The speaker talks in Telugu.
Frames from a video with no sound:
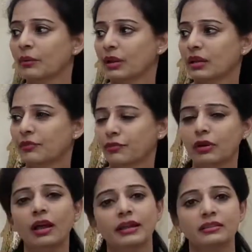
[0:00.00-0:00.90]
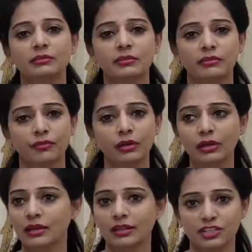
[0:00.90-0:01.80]
మనకి ఫుల్ ఐటమ్ ఫుల్
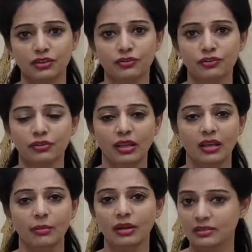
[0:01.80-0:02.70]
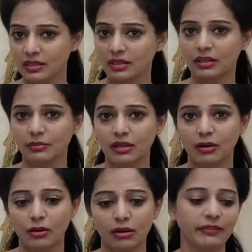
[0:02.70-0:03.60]
కలెక్షన్ ఉంటుంది కాబట్టి చక్కగా మీరు
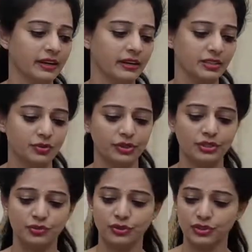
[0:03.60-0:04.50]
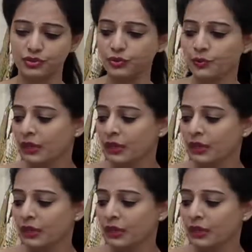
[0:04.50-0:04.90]
ఆల్ వెరైటీస్ కూడా చూడొచ్చు